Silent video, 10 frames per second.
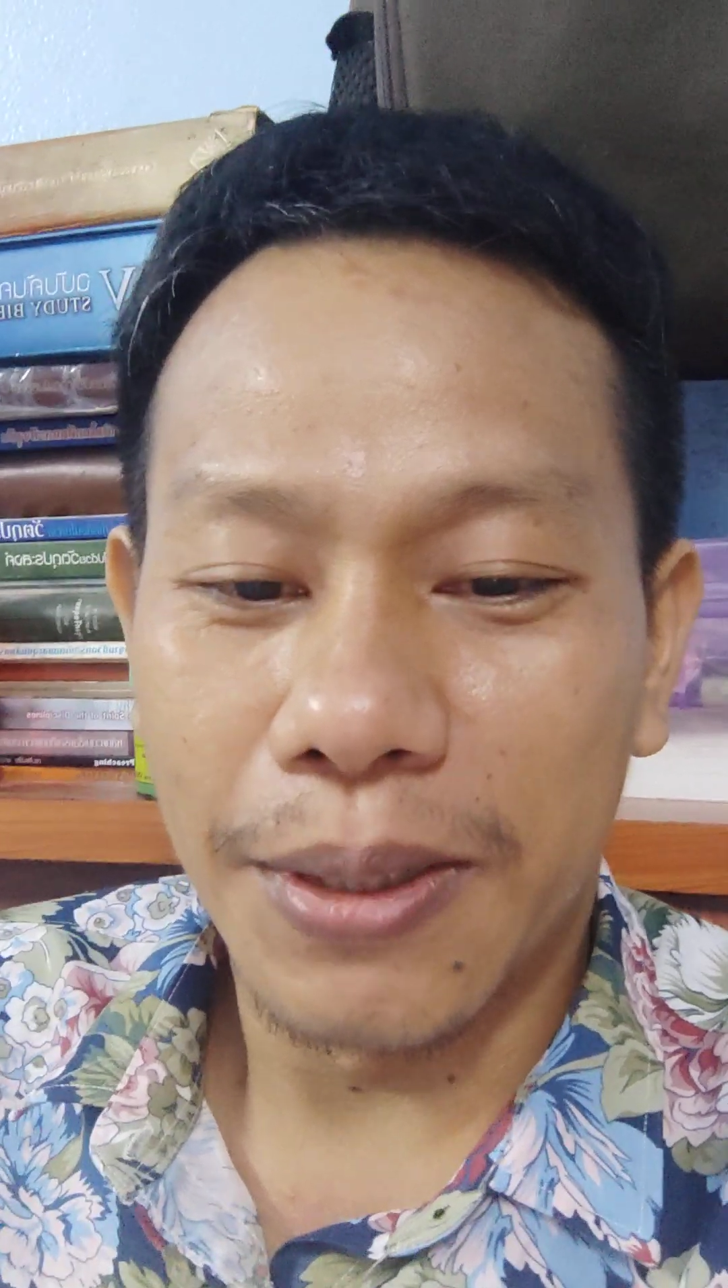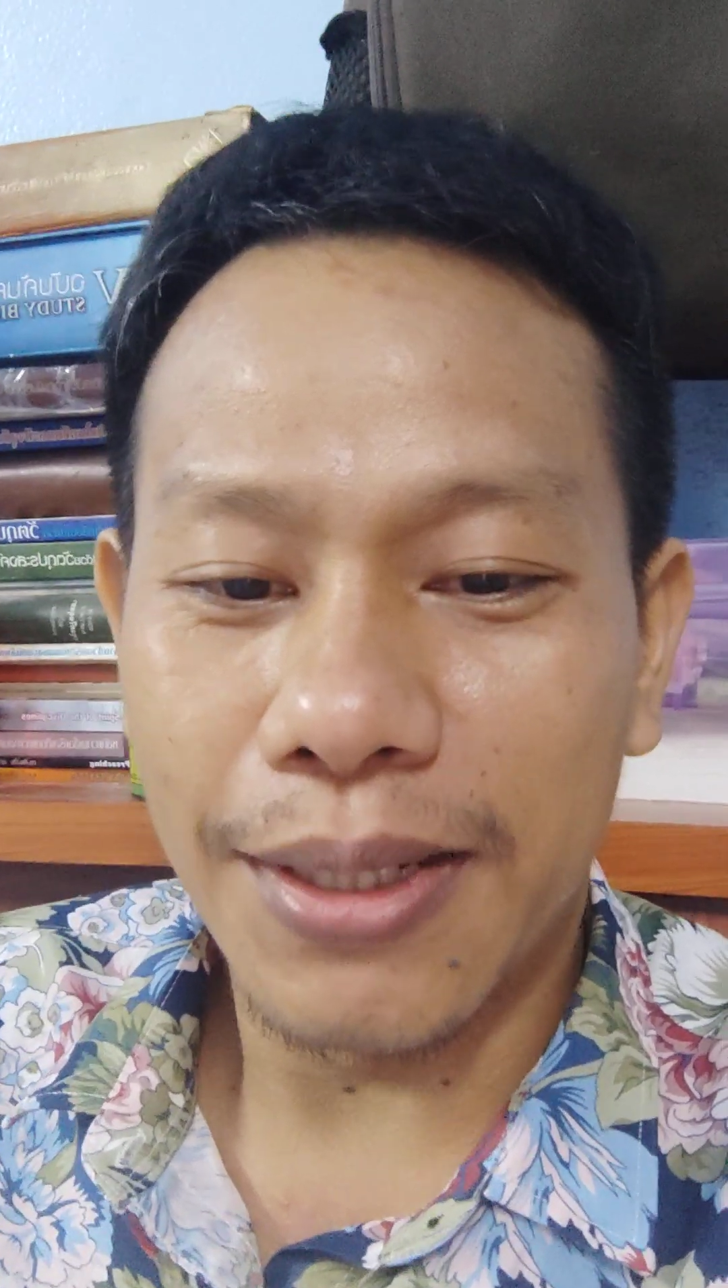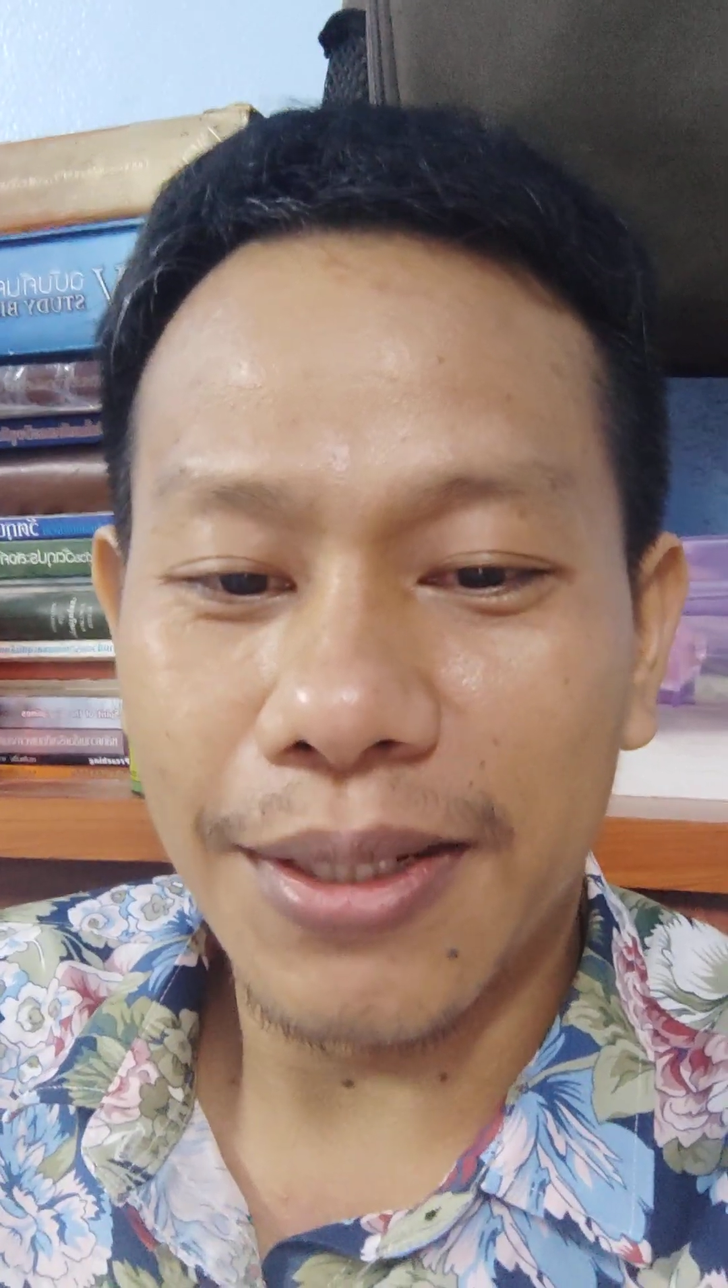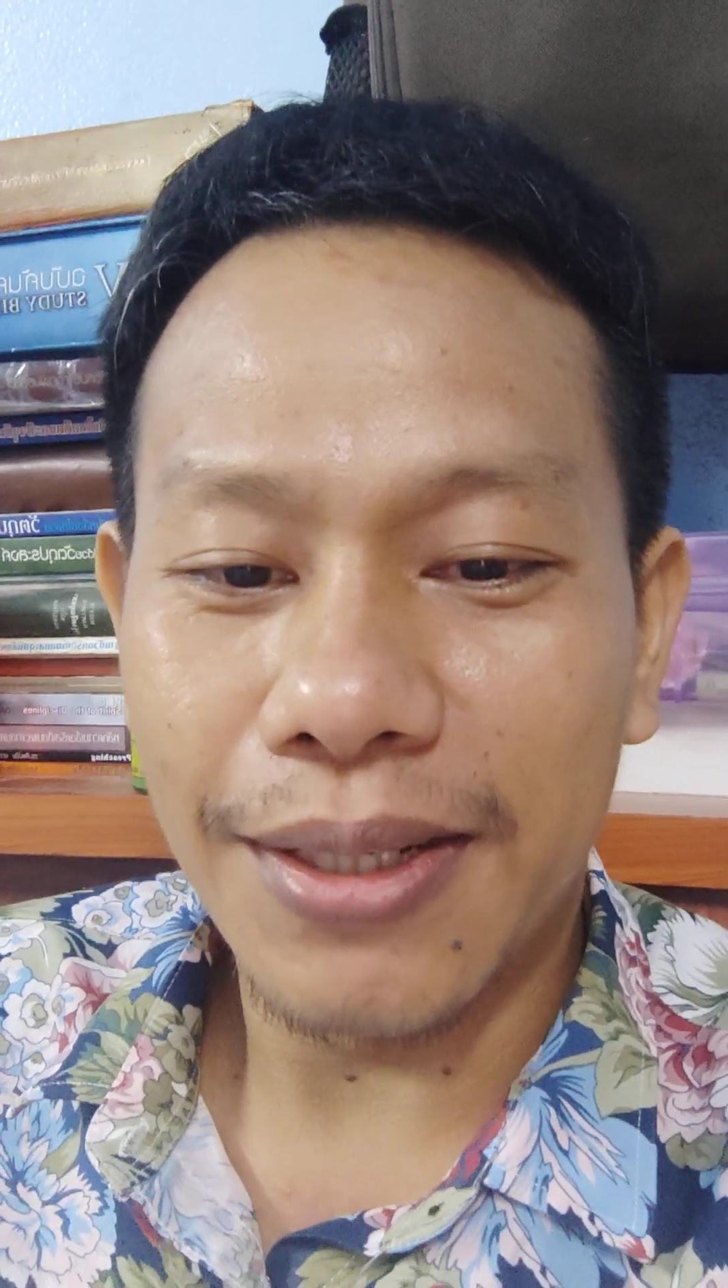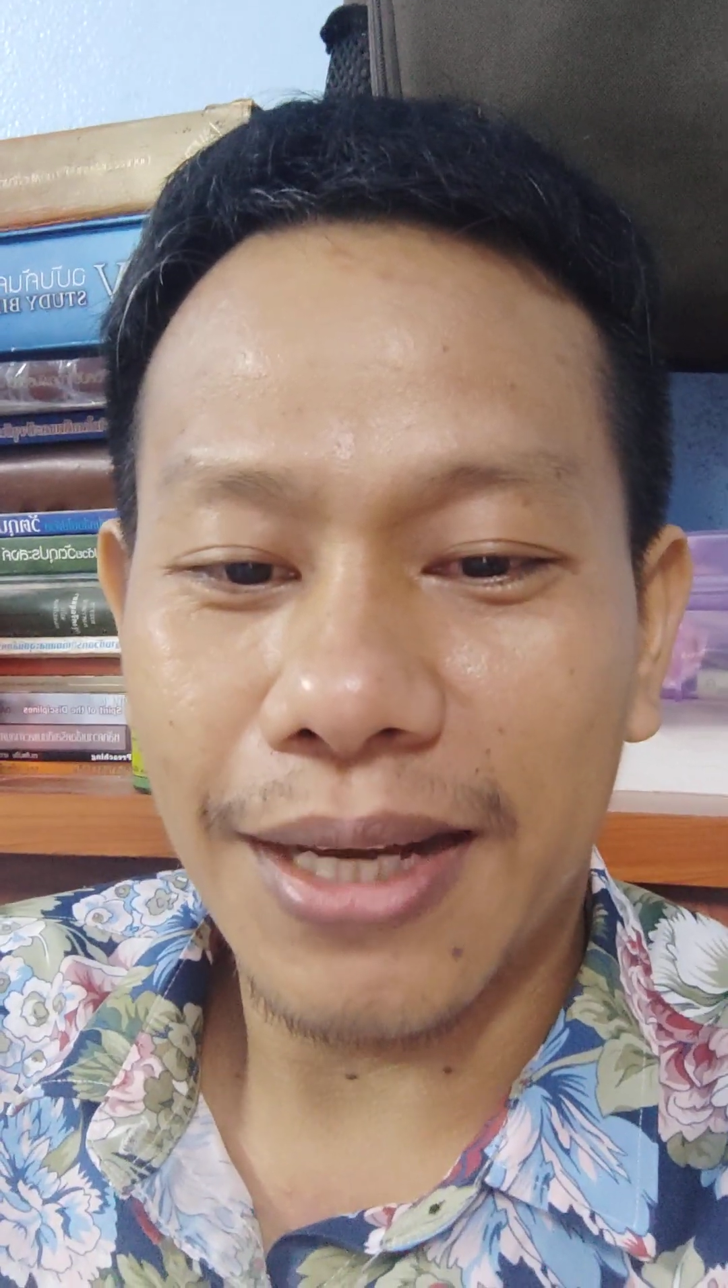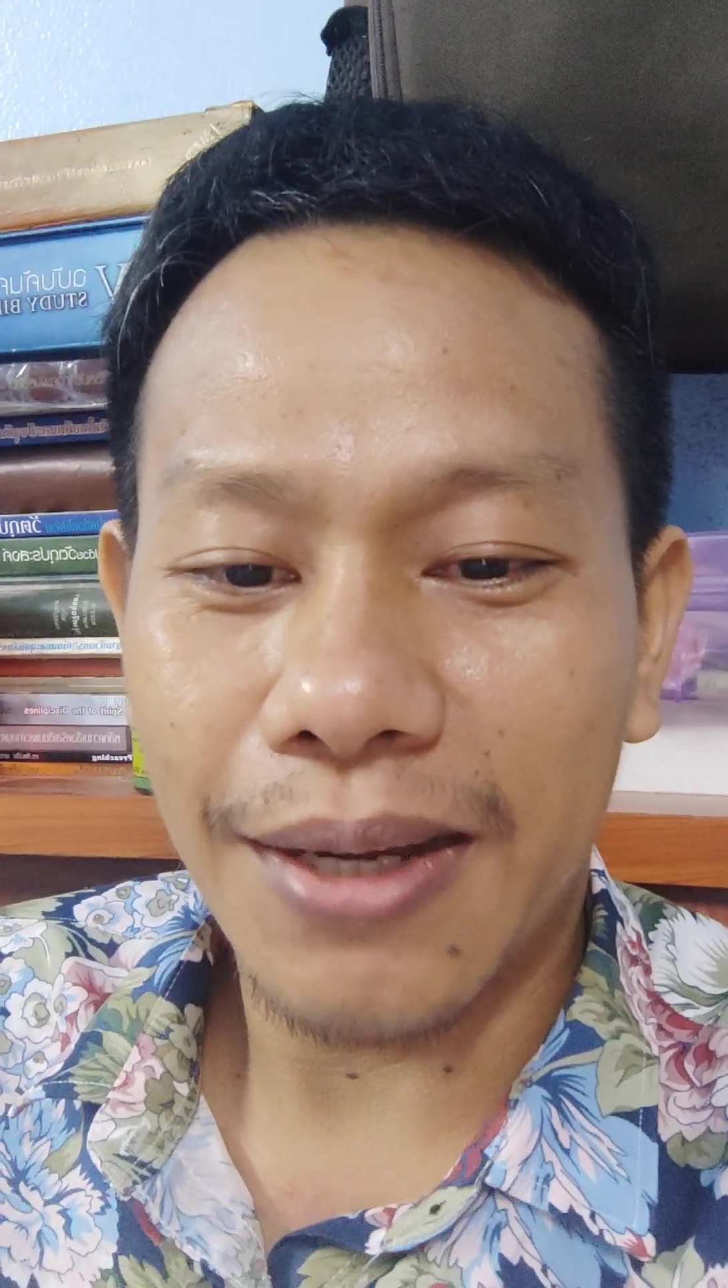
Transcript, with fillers: แล้วทีนี้